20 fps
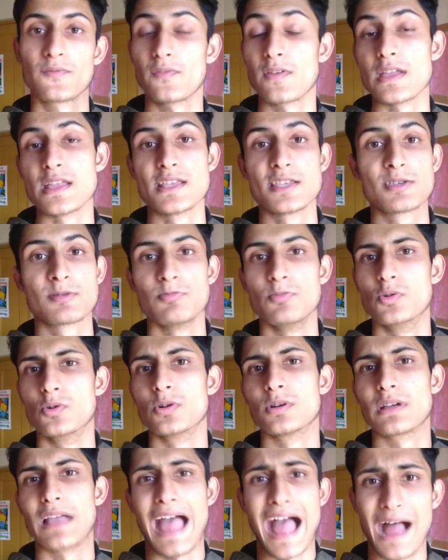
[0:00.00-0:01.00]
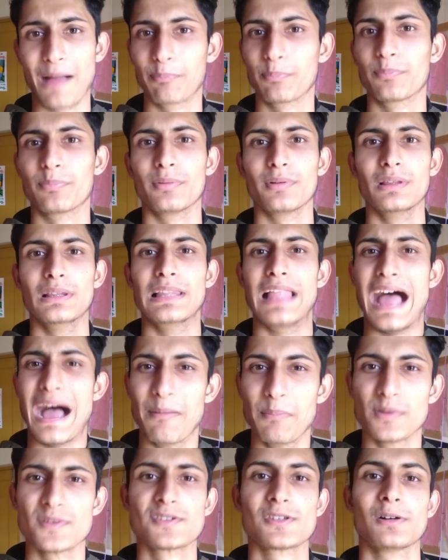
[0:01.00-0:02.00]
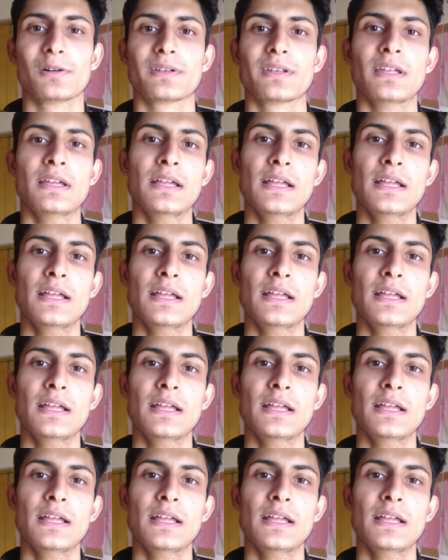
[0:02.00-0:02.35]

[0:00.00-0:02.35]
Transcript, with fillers: फेसबुक एप्पल अमेजोन